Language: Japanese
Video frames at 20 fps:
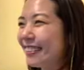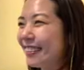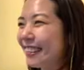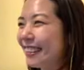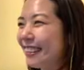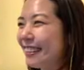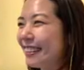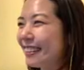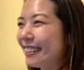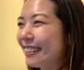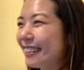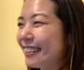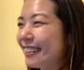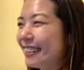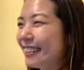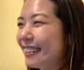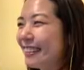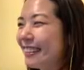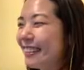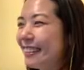うな感
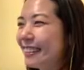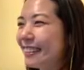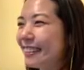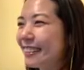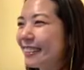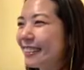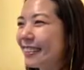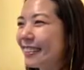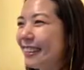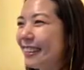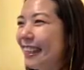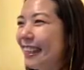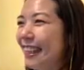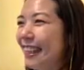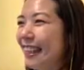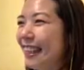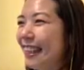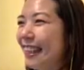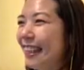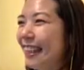じです
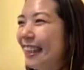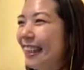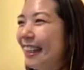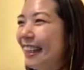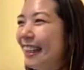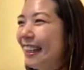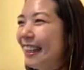ね。